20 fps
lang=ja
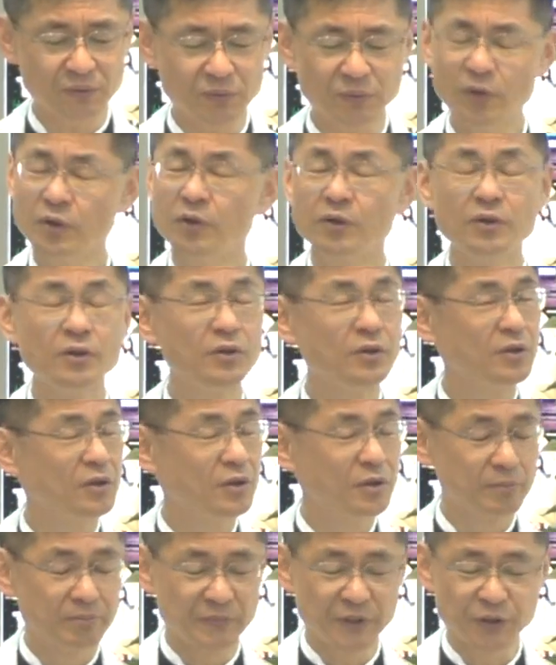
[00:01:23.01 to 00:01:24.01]
を
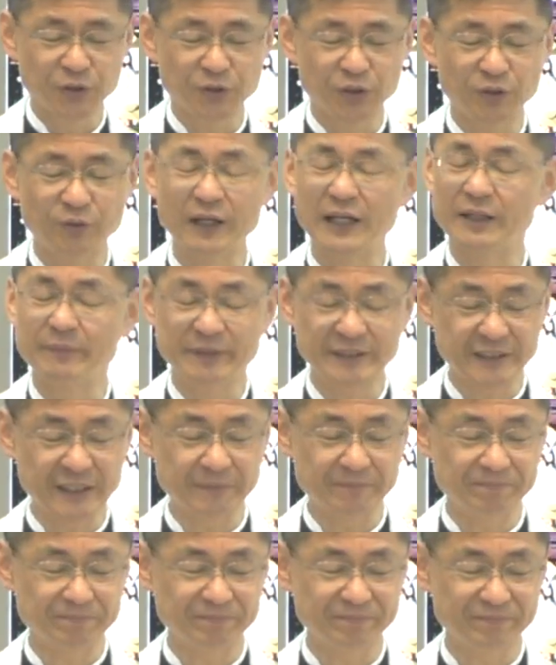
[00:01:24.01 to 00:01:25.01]
見ることはありませ
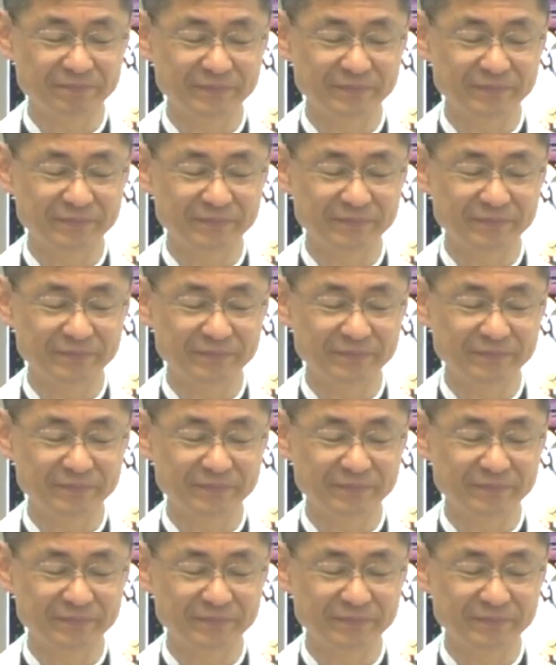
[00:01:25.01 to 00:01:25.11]
ん